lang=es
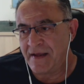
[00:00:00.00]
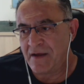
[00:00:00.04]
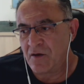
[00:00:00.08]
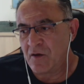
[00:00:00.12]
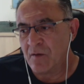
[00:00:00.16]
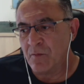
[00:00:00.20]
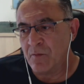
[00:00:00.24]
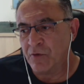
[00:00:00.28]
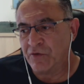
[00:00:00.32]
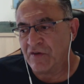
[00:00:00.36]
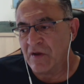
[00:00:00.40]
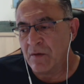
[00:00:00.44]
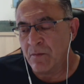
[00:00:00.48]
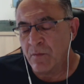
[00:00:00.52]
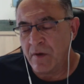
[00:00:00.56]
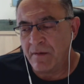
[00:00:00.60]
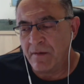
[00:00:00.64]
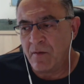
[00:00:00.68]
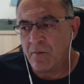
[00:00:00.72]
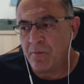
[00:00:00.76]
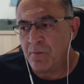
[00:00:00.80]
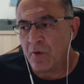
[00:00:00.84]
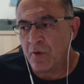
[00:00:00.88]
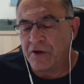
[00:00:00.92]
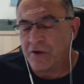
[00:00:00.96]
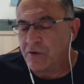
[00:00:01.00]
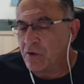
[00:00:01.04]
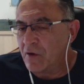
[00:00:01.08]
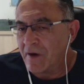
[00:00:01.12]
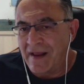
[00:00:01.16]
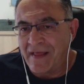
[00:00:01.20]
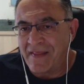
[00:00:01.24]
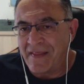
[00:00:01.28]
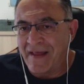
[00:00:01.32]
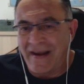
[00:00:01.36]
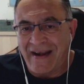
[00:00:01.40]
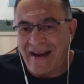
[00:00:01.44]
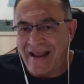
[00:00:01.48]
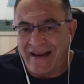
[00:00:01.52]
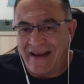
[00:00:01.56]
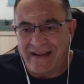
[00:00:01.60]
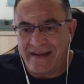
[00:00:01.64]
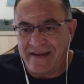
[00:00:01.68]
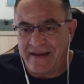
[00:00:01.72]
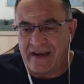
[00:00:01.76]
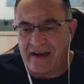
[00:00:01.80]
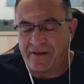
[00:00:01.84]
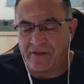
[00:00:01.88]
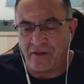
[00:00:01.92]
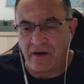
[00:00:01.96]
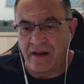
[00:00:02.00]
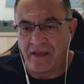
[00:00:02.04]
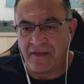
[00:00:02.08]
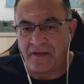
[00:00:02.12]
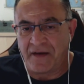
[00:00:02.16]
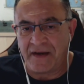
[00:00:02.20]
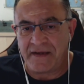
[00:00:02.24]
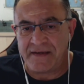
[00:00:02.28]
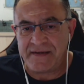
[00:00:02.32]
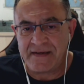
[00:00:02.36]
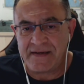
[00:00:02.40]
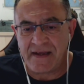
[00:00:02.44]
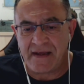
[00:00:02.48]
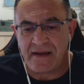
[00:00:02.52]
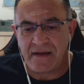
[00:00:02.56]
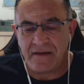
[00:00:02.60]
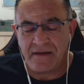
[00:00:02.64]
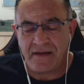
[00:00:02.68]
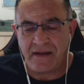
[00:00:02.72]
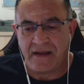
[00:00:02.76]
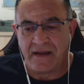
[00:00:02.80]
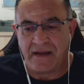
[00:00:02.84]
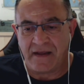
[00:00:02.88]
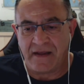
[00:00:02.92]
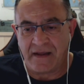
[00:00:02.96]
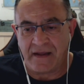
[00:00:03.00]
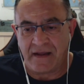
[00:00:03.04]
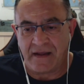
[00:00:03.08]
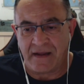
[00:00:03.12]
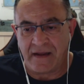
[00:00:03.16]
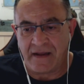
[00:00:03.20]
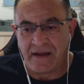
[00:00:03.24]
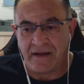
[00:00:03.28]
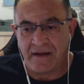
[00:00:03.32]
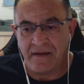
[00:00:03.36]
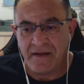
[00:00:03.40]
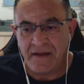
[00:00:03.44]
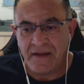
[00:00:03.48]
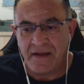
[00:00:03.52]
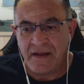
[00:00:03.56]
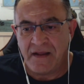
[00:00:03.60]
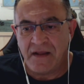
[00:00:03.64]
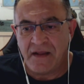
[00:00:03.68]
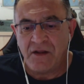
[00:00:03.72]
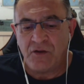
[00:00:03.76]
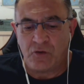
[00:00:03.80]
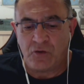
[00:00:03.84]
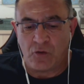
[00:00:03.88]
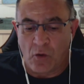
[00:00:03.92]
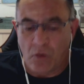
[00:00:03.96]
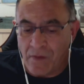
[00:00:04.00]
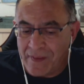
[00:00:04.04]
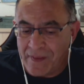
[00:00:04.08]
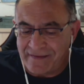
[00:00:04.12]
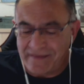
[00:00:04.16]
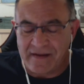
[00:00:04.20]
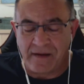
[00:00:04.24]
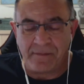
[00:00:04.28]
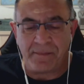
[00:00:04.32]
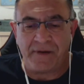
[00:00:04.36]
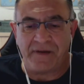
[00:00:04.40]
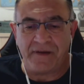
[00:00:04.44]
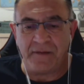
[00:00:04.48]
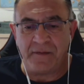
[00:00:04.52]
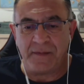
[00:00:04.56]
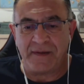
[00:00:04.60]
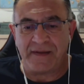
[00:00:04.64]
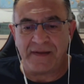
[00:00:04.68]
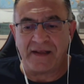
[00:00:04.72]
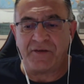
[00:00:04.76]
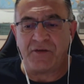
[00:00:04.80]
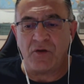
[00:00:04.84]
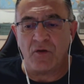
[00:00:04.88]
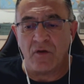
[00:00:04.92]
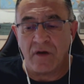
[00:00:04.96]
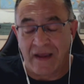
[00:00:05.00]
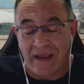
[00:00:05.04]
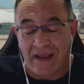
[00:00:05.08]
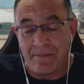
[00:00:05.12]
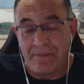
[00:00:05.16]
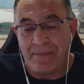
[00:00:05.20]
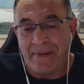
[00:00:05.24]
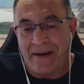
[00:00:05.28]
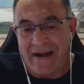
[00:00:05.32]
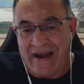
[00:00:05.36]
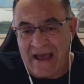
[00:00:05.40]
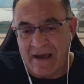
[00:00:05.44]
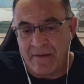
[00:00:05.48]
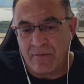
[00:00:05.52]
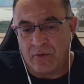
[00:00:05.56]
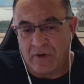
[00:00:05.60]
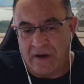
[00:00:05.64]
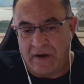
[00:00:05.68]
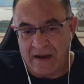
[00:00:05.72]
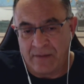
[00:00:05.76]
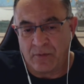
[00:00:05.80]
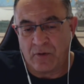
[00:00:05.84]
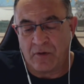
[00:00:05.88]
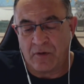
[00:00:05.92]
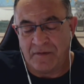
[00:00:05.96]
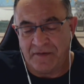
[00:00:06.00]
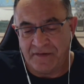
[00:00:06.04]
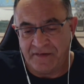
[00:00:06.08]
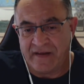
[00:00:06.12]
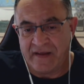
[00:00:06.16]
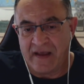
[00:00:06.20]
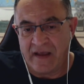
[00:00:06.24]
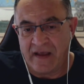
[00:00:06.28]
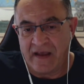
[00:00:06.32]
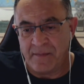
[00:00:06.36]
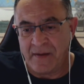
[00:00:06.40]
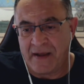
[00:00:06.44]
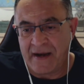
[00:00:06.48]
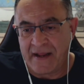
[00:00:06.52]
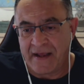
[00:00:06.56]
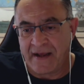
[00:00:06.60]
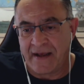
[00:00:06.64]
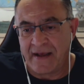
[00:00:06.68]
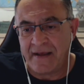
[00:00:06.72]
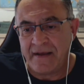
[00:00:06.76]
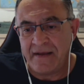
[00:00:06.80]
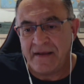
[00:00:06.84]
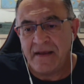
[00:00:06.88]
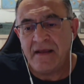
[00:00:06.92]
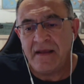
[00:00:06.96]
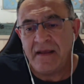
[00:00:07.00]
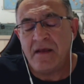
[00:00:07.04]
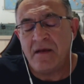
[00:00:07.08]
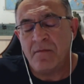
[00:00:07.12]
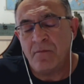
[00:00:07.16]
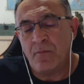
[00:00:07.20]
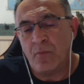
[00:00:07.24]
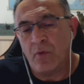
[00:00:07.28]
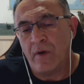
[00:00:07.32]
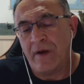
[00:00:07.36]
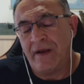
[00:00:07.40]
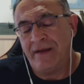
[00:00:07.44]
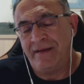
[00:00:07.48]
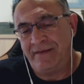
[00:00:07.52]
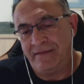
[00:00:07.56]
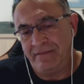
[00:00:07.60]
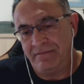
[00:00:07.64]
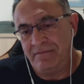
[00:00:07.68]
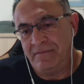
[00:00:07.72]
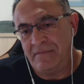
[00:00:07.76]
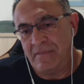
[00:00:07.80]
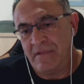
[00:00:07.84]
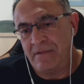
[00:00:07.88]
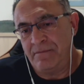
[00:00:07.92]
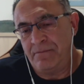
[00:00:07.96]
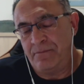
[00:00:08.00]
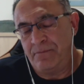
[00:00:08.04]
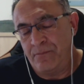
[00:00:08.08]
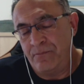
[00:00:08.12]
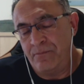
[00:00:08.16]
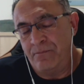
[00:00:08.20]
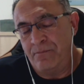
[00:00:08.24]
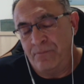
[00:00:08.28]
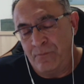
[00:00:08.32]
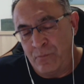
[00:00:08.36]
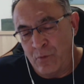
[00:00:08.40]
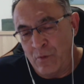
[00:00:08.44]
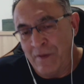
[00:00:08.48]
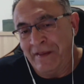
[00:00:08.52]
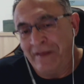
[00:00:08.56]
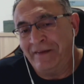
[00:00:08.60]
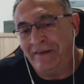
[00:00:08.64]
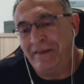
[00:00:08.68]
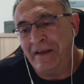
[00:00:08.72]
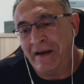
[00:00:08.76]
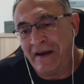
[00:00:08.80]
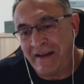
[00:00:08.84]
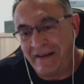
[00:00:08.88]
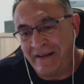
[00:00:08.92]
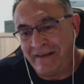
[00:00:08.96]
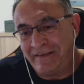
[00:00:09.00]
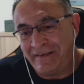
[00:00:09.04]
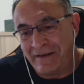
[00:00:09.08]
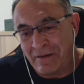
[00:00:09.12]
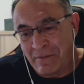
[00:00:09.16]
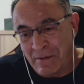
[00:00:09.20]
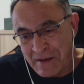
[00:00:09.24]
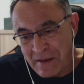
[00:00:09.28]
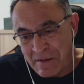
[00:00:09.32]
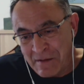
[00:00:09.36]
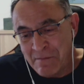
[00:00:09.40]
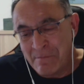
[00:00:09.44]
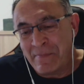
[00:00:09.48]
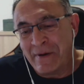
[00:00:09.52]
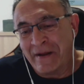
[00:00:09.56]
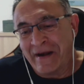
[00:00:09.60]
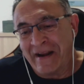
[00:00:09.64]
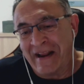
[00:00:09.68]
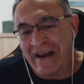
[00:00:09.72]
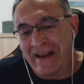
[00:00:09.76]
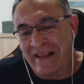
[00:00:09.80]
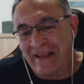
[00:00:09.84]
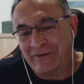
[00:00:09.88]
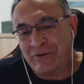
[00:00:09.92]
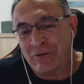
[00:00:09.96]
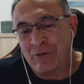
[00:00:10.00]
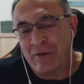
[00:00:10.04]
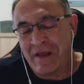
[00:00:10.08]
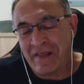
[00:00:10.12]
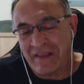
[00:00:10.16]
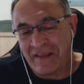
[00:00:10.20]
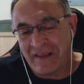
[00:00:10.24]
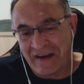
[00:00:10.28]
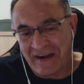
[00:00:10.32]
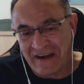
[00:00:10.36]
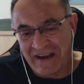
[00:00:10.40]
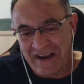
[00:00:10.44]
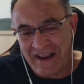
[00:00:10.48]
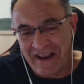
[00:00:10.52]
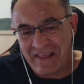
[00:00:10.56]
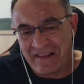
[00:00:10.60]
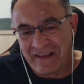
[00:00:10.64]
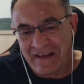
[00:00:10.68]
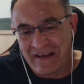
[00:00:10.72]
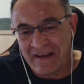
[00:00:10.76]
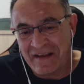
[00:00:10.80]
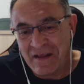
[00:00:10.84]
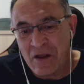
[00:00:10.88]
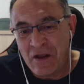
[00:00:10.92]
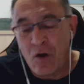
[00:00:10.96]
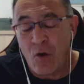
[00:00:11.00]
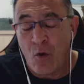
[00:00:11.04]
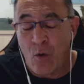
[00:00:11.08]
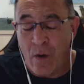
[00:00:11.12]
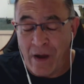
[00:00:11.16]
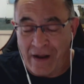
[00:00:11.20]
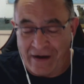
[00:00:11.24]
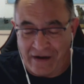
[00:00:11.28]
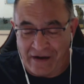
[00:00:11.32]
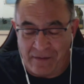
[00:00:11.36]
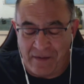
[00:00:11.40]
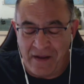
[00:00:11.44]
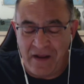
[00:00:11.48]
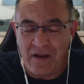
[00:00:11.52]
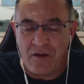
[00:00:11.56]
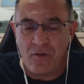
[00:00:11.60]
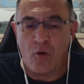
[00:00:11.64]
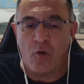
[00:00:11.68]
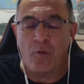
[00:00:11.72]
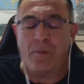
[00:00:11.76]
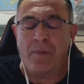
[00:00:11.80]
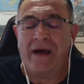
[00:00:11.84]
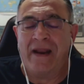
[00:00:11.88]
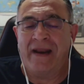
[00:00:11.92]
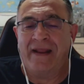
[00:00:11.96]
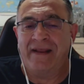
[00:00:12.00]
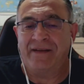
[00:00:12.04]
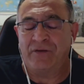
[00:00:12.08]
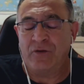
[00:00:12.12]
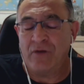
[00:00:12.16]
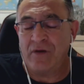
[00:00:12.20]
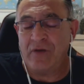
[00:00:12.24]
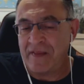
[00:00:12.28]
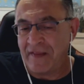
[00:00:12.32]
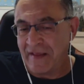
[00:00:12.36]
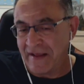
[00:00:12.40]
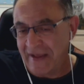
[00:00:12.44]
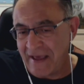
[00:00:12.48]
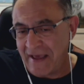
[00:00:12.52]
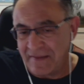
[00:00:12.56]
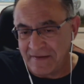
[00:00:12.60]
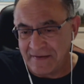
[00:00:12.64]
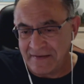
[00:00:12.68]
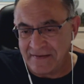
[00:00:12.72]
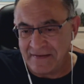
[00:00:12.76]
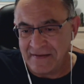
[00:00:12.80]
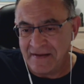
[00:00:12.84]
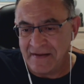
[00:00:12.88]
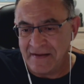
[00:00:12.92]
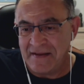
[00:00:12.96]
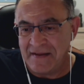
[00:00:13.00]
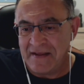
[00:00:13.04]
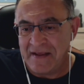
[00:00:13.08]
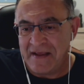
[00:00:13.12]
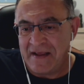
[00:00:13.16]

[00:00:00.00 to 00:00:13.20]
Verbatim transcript: como se mueve un poquito la dana a la izquierda o a la derecha, eh, toda esa precipitación que esperamos en la provincia de Málaga, pues puede ser que se vayan para la zona de Granada, o al revés, o para la zona De Cádiz.